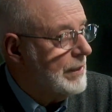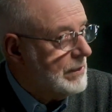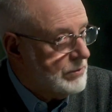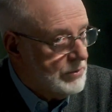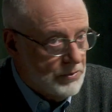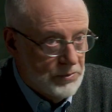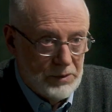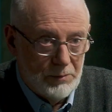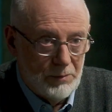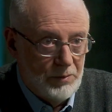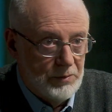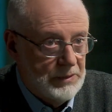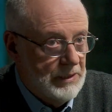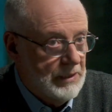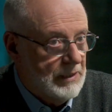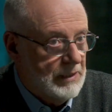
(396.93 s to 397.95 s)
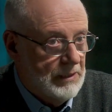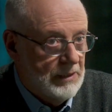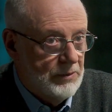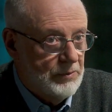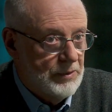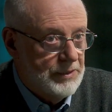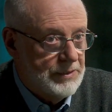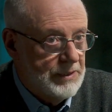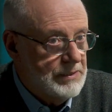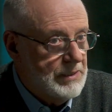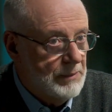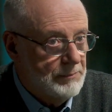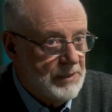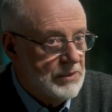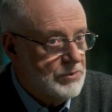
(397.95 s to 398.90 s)
ratón de biblioteca, en la
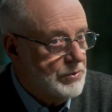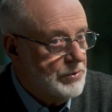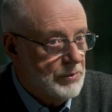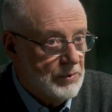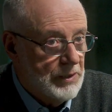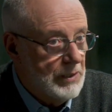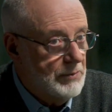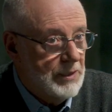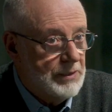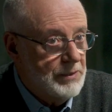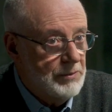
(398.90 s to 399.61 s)
adolescencia mía yo devoraba